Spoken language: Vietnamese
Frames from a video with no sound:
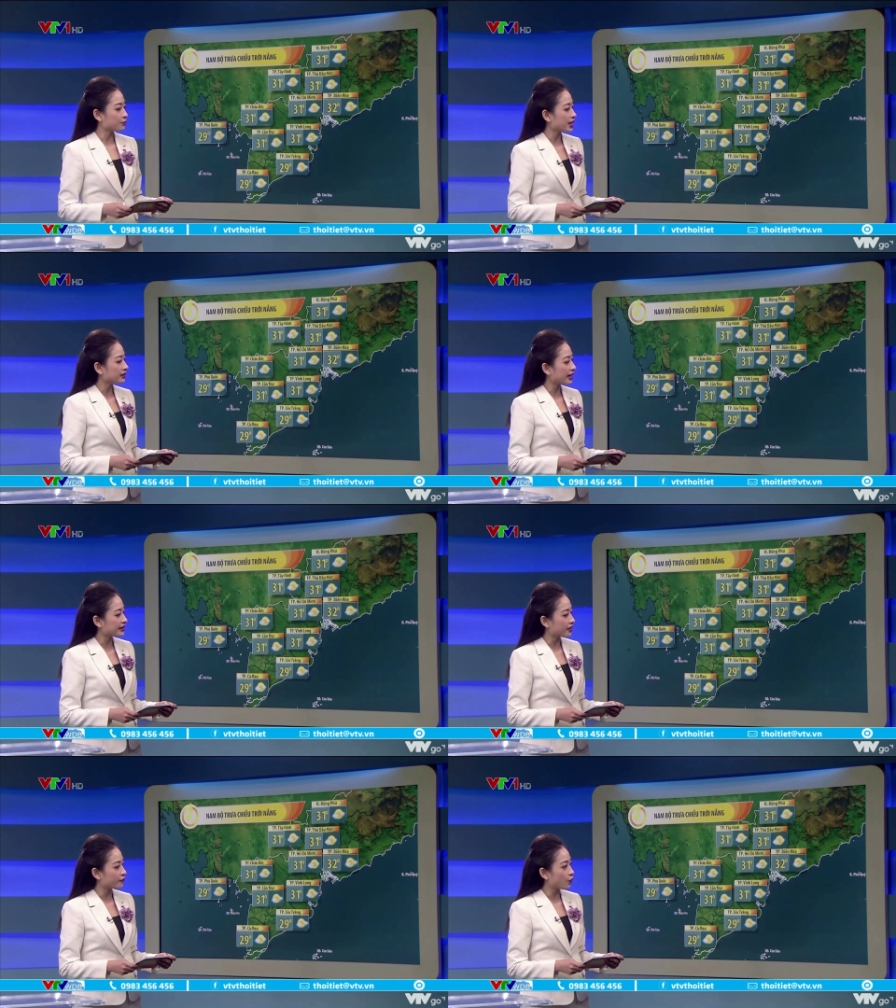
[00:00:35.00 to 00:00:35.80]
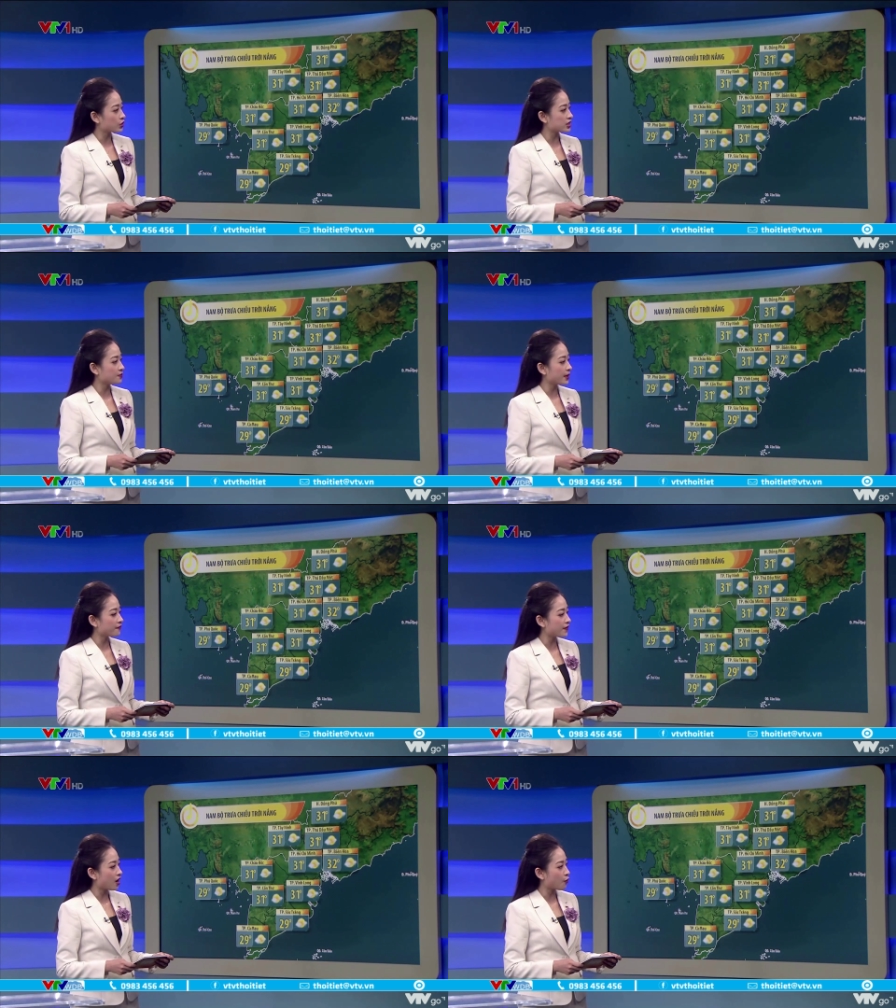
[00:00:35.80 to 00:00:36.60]
Cao nhất tại thành phố Hồ Chí
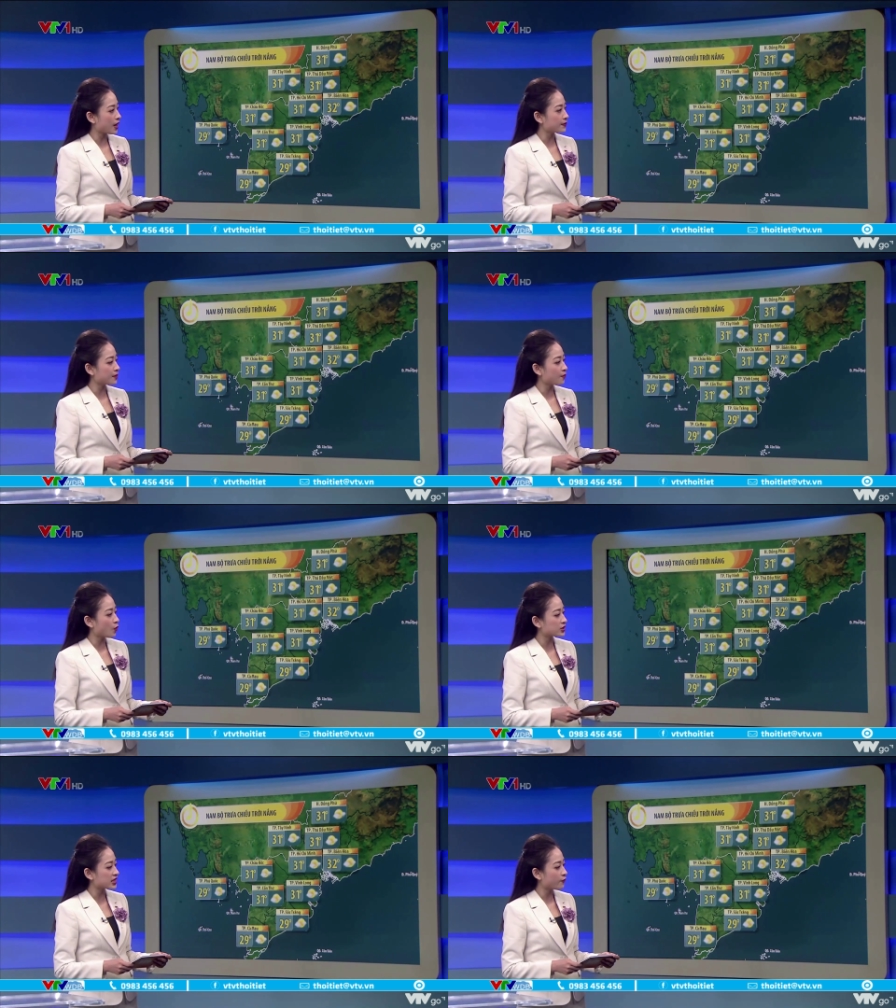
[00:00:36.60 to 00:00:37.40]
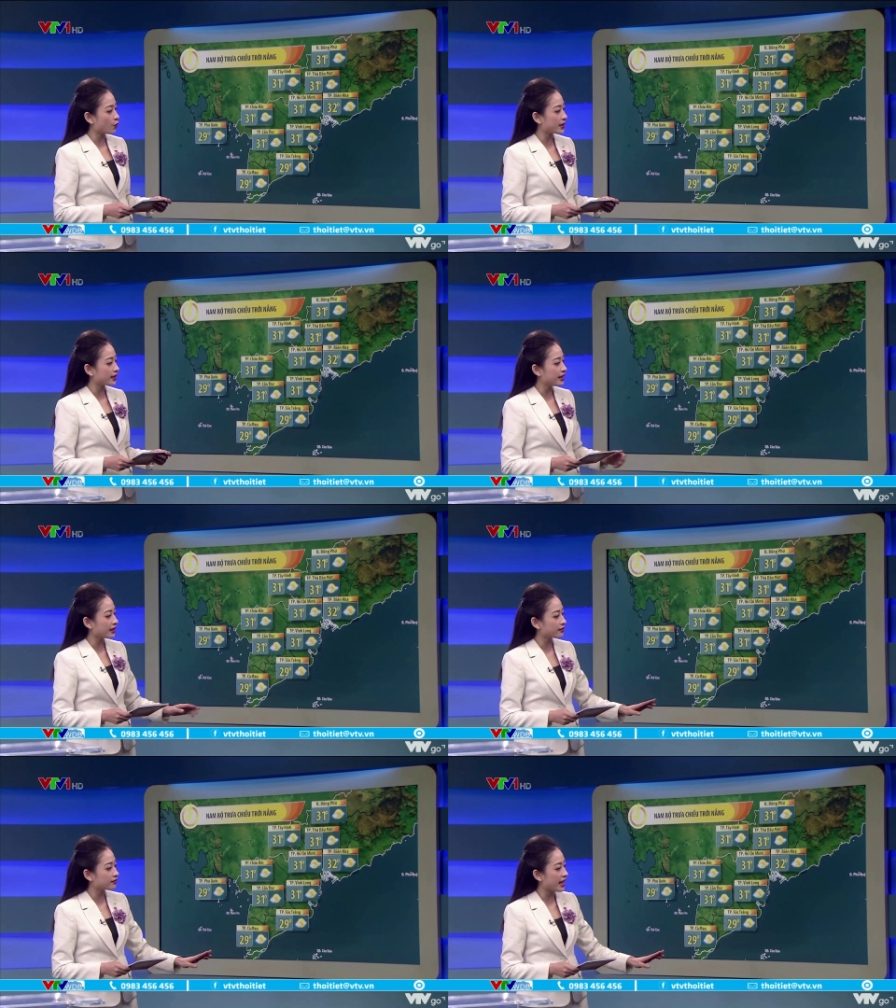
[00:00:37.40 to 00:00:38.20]
Minh và hầu khắp Nam Bộ sẽ phổ biến
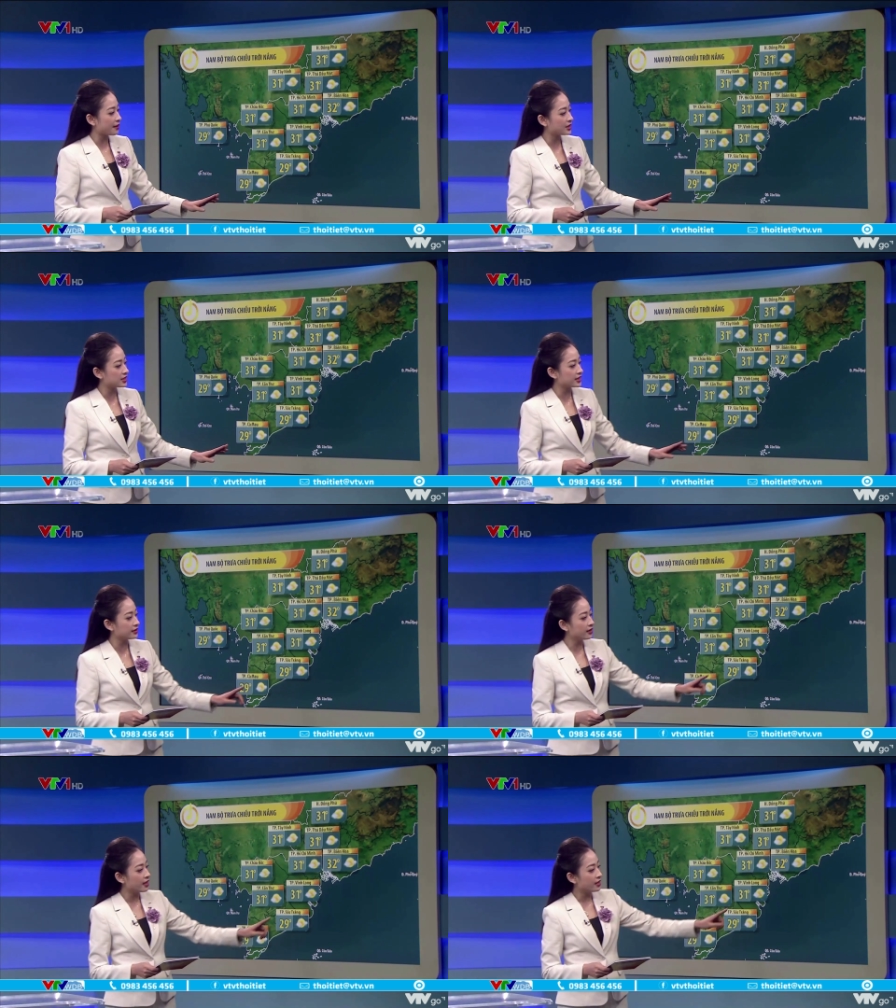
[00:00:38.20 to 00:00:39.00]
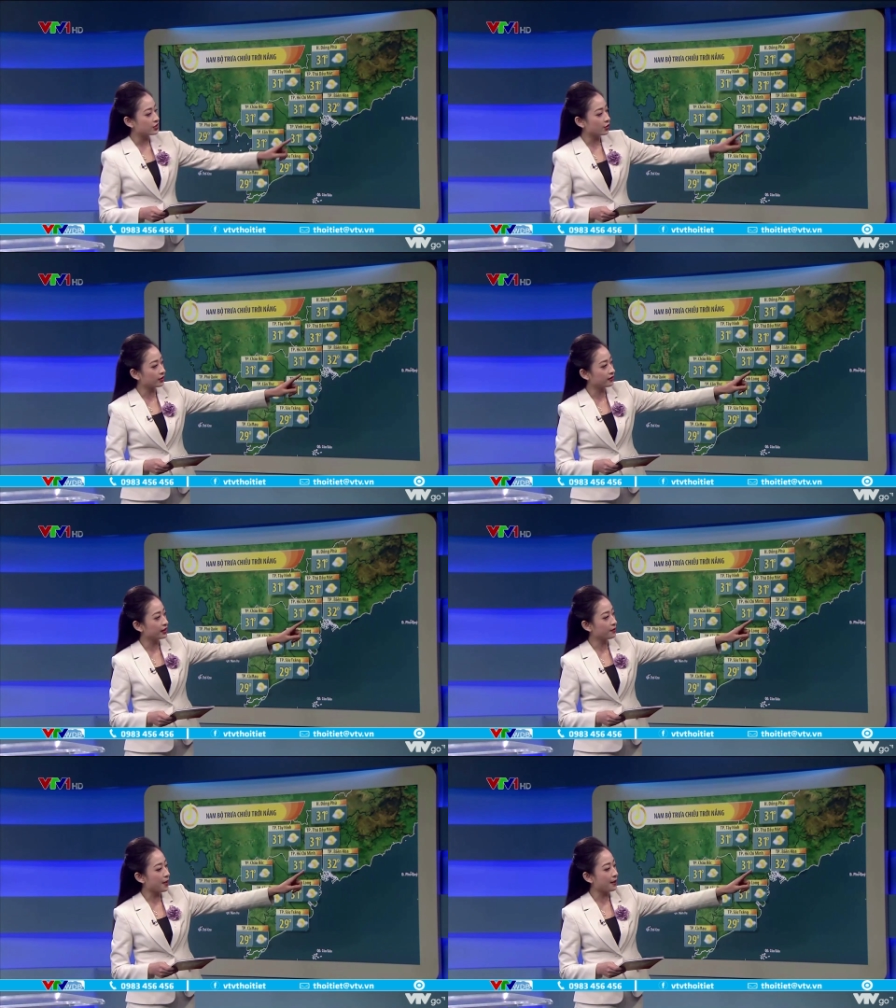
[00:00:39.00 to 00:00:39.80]
là từ 29 cho
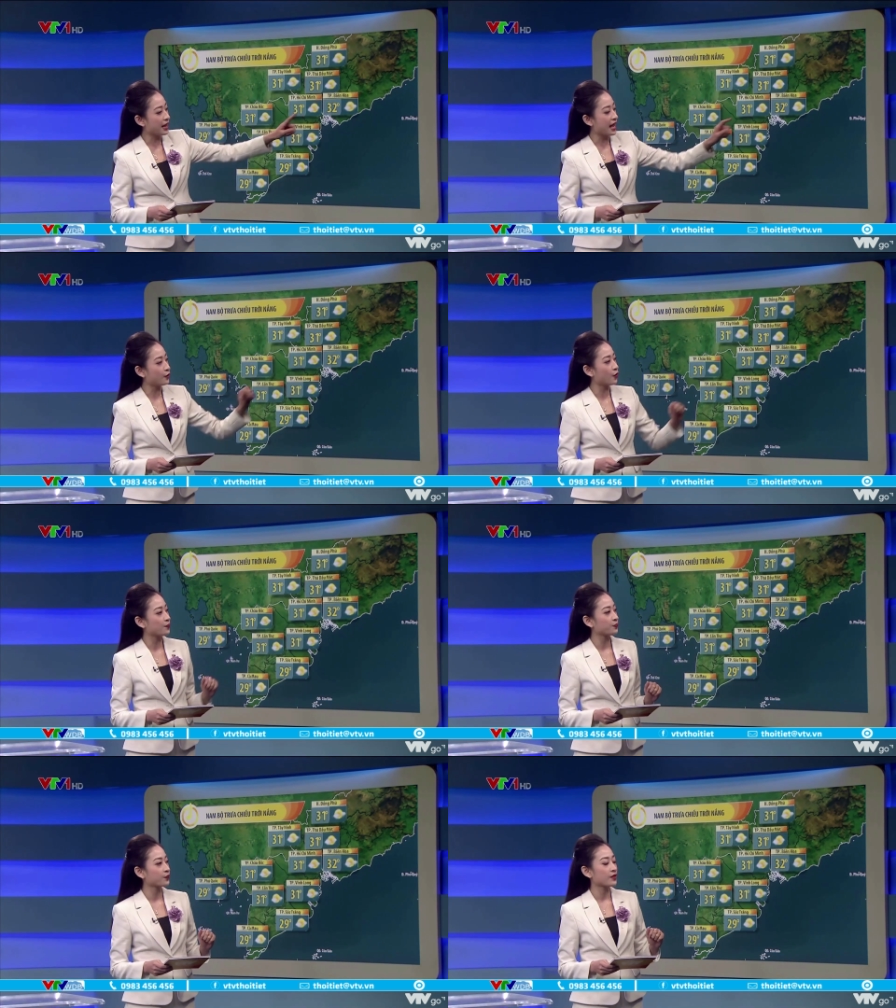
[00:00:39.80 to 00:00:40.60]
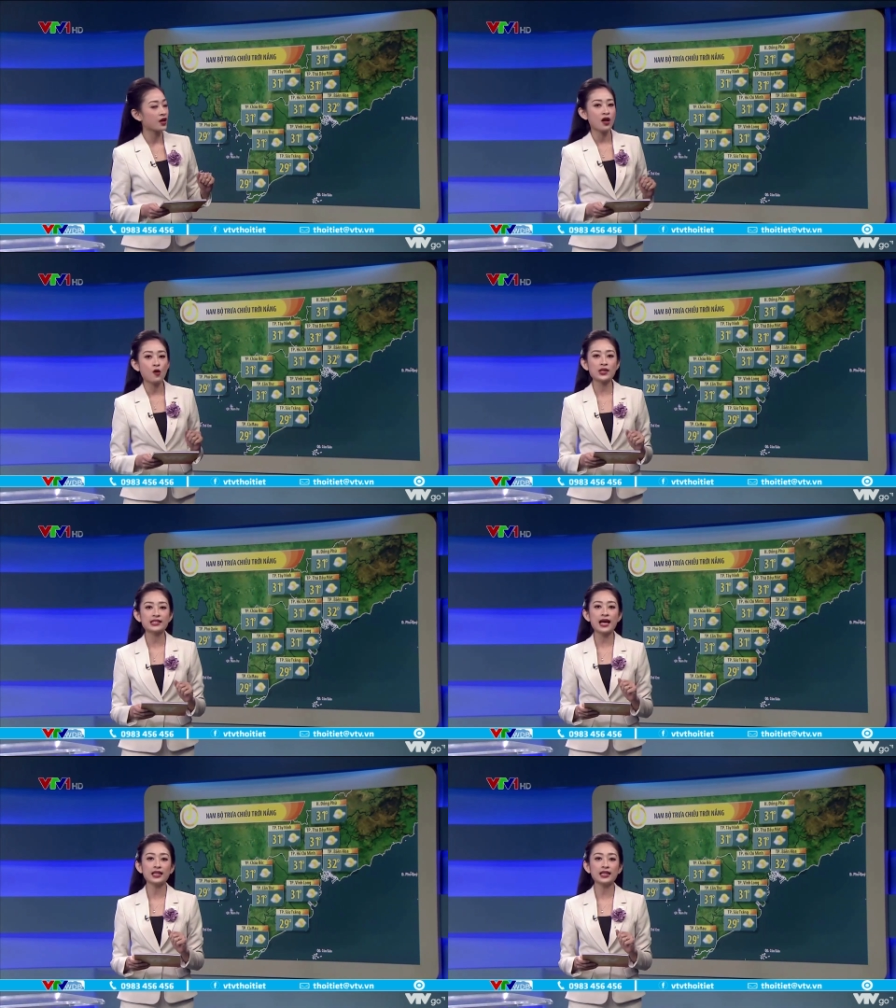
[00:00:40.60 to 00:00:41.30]
tới 32 độ. Ngoài